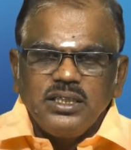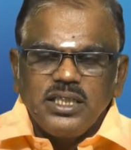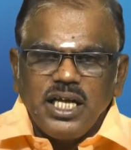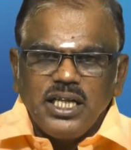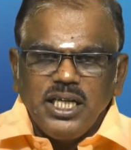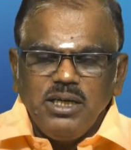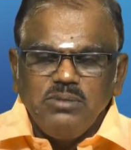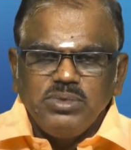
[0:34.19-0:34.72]

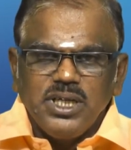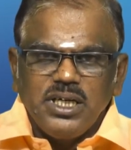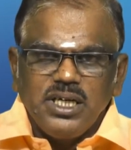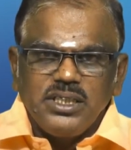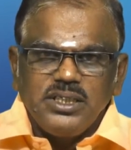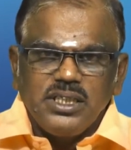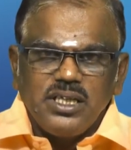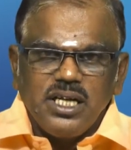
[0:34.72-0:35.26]
சதயம்
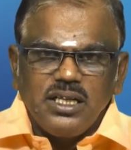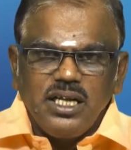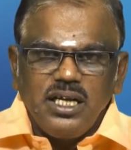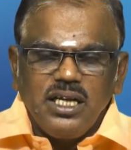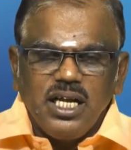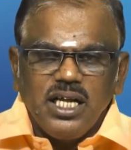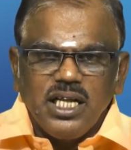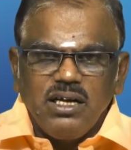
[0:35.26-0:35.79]

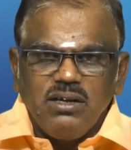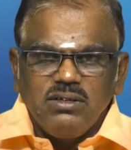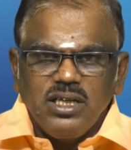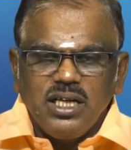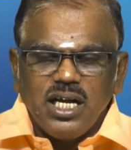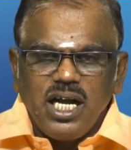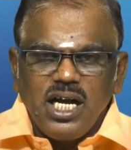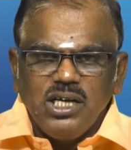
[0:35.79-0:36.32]
நட்சத்திரத்தில்
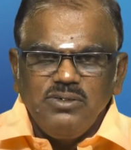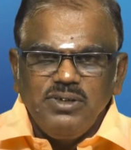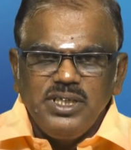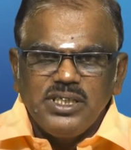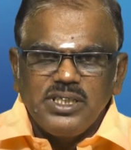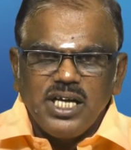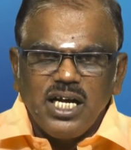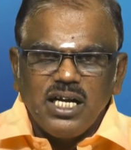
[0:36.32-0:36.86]
அதாவது
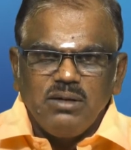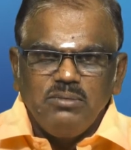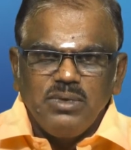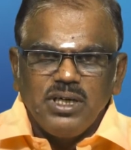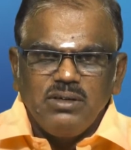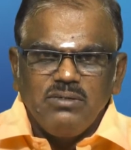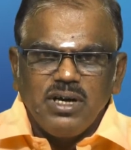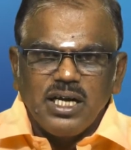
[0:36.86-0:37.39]
ராகுவின் சாரம்
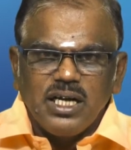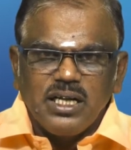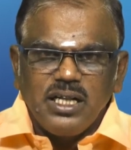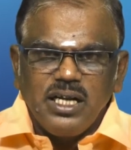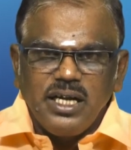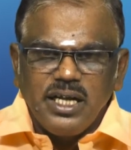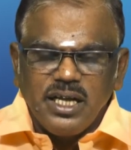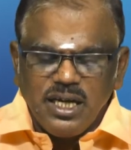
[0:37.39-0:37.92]
பெற்று
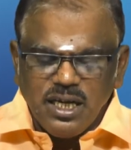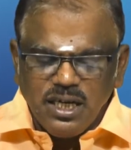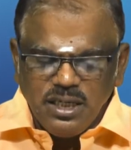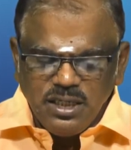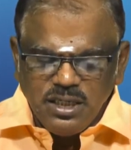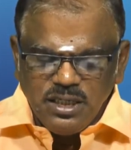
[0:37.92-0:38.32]
வகரகதி அடைகிறார்